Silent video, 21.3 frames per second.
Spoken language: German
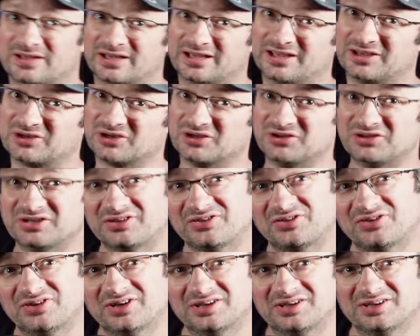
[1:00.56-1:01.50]
Ja, ihr könnt
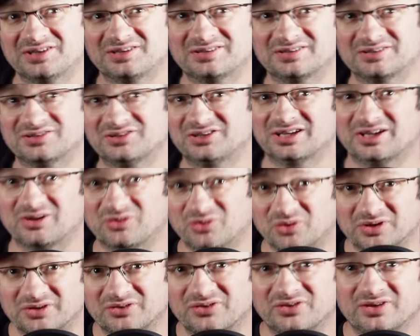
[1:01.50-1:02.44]
jetzt hier den äh,
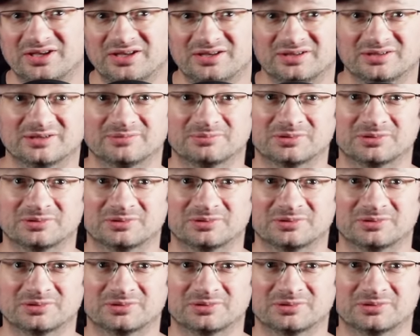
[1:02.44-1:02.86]
Dialog sehen, ne?